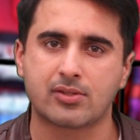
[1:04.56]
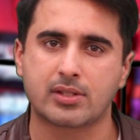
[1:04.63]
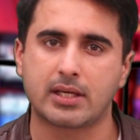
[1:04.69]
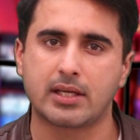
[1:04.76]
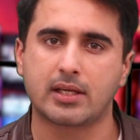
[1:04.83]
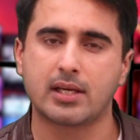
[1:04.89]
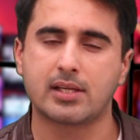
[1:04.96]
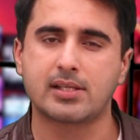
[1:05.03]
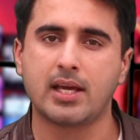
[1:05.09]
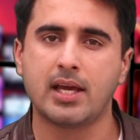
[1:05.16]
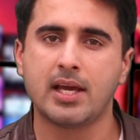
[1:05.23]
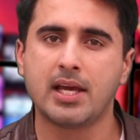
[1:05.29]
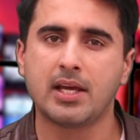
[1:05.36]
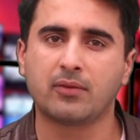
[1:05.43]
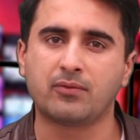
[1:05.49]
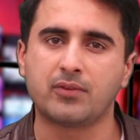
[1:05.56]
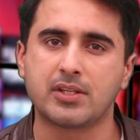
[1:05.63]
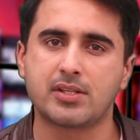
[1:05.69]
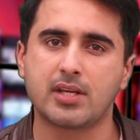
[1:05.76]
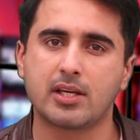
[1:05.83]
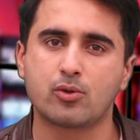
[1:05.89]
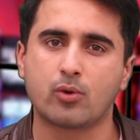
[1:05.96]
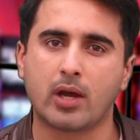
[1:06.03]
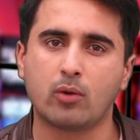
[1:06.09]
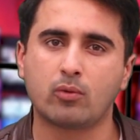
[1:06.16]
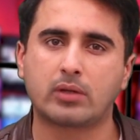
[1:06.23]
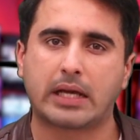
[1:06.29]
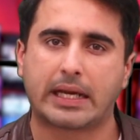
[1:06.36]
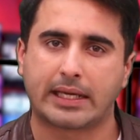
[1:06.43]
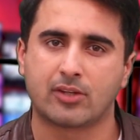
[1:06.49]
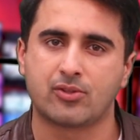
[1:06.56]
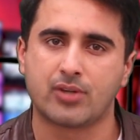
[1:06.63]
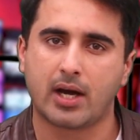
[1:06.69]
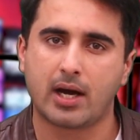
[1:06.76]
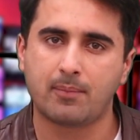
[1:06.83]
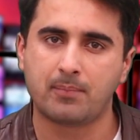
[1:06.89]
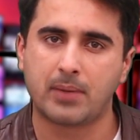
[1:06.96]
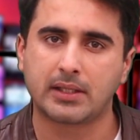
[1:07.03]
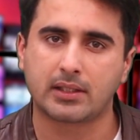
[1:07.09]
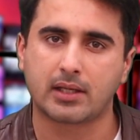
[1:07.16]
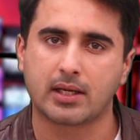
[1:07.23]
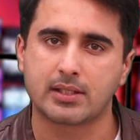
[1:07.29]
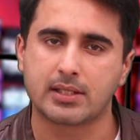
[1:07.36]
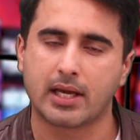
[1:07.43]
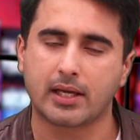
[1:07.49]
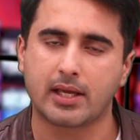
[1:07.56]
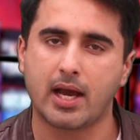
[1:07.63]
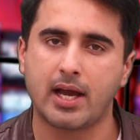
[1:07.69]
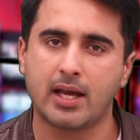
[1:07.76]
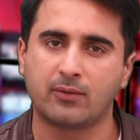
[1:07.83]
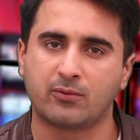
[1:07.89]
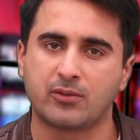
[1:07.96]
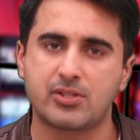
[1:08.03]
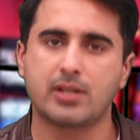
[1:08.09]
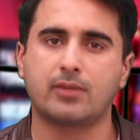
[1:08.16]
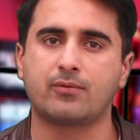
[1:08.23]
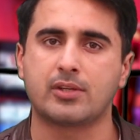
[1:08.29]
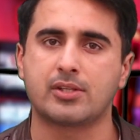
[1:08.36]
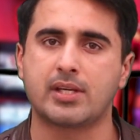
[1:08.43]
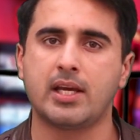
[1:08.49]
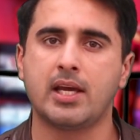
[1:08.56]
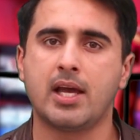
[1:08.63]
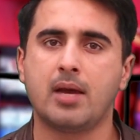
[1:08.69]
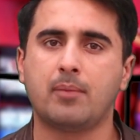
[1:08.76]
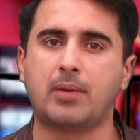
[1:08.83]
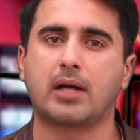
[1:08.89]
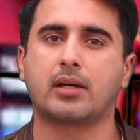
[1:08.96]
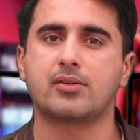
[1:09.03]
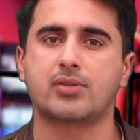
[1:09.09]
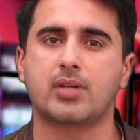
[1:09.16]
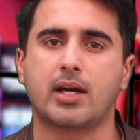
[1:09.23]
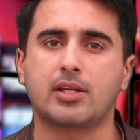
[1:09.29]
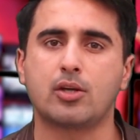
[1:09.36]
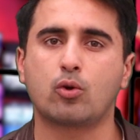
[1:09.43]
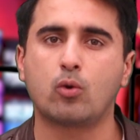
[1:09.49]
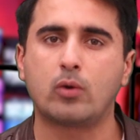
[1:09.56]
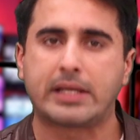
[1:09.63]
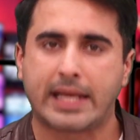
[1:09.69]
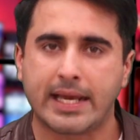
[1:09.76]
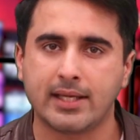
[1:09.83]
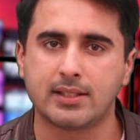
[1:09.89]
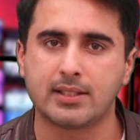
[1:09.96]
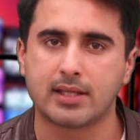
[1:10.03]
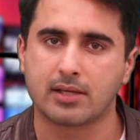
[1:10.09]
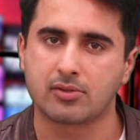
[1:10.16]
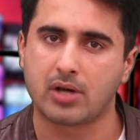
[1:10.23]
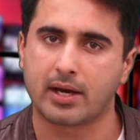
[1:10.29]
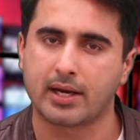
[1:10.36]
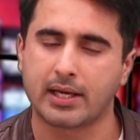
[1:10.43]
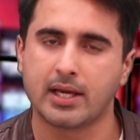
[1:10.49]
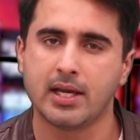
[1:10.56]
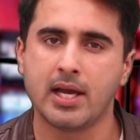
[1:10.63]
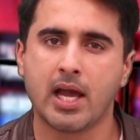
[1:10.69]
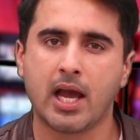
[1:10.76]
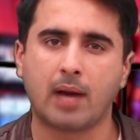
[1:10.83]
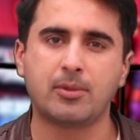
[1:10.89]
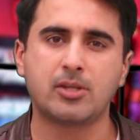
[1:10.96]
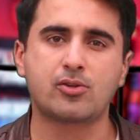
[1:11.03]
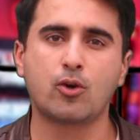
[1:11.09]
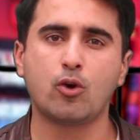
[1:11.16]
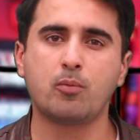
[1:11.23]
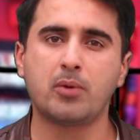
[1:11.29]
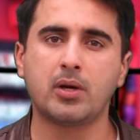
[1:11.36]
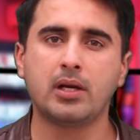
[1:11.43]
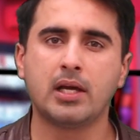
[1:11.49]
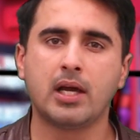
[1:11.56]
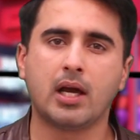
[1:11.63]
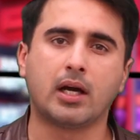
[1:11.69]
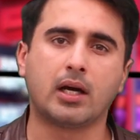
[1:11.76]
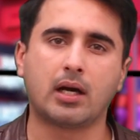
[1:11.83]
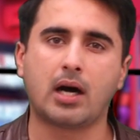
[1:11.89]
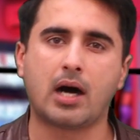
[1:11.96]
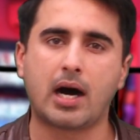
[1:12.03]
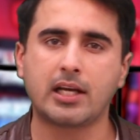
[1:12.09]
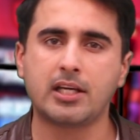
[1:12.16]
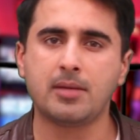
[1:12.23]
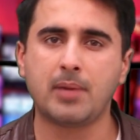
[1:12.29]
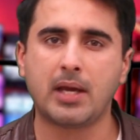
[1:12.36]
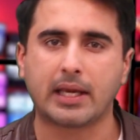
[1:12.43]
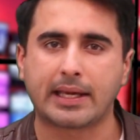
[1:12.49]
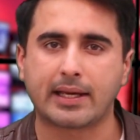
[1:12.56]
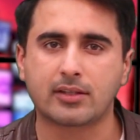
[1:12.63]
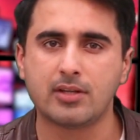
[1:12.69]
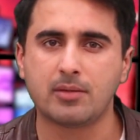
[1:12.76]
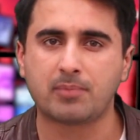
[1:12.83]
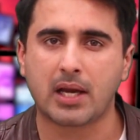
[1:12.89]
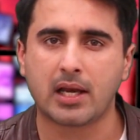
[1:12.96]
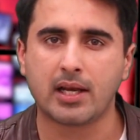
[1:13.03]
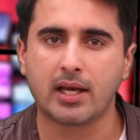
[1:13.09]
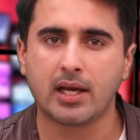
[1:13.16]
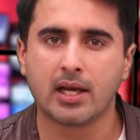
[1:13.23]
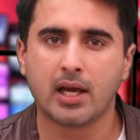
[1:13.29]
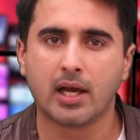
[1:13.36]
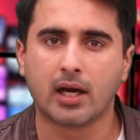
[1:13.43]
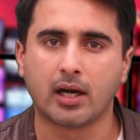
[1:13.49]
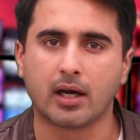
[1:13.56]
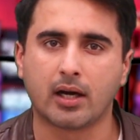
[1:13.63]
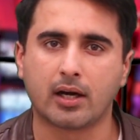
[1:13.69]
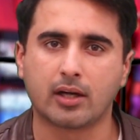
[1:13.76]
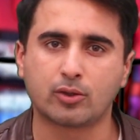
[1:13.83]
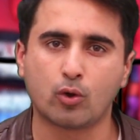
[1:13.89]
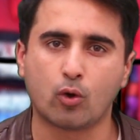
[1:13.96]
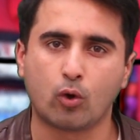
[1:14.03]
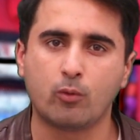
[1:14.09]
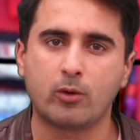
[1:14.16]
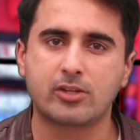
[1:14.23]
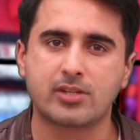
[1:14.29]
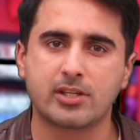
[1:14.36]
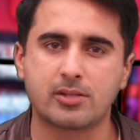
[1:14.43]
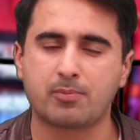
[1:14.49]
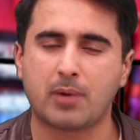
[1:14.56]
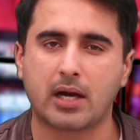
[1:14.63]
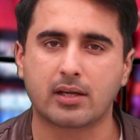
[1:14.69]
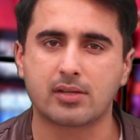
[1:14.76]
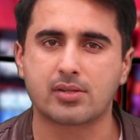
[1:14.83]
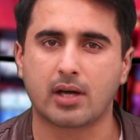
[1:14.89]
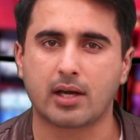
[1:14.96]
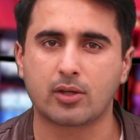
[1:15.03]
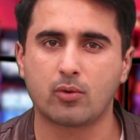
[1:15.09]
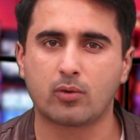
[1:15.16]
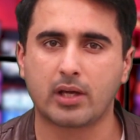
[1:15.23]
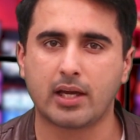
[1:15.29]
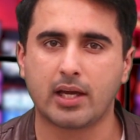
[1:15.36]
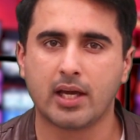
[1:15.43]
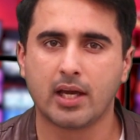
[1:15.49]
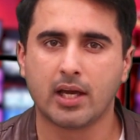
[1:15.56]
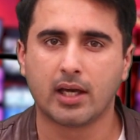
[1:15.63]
इस तरीके से वीज़े जो हैं उनका इजरा बंद कर दिया गया है विज़िट वीज़े पाकिस्तानियों को नहीं दिए जा रहे अब इसके ऊपर हाल ही में एक दिन पहले आ, जो ओवरसीज़ पाकिस्तानियों के